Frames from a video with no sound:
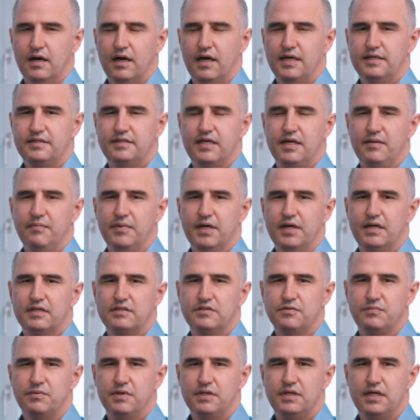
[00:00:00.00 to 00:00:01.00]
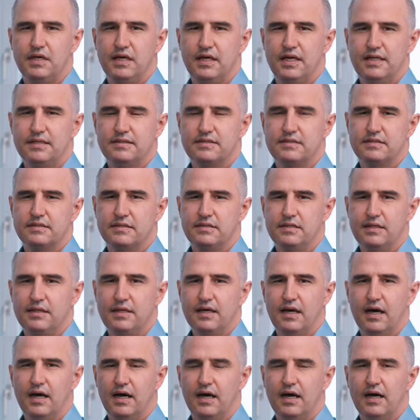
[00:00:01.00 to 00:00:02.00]
Ein Thema, das über die letzten
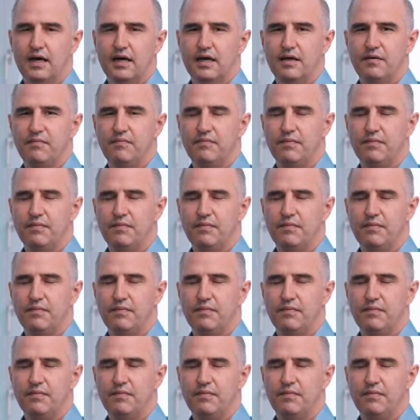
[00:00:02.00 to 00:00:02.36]
Jahre